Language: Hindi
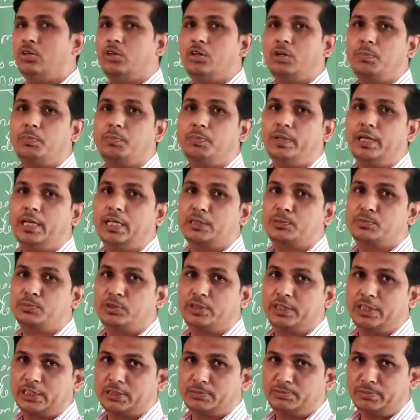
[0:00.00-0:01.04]
और
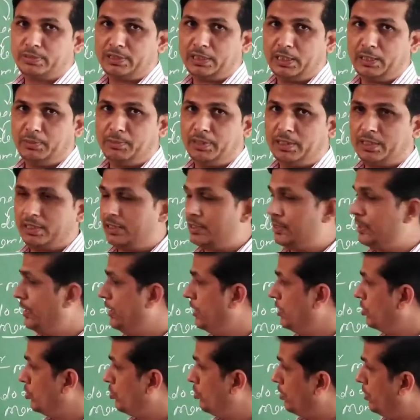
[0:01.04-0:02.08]
प्लाज्मोडेस्मेटा भी भाग लेता
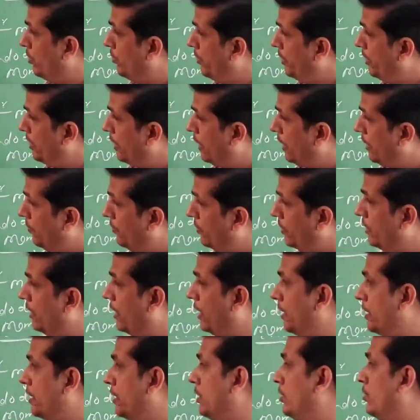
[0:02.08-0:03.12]
है तो हमें यहाँ पर
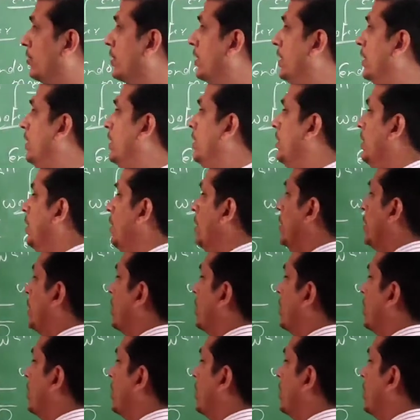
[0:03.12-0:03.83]
ध्यान देना होगा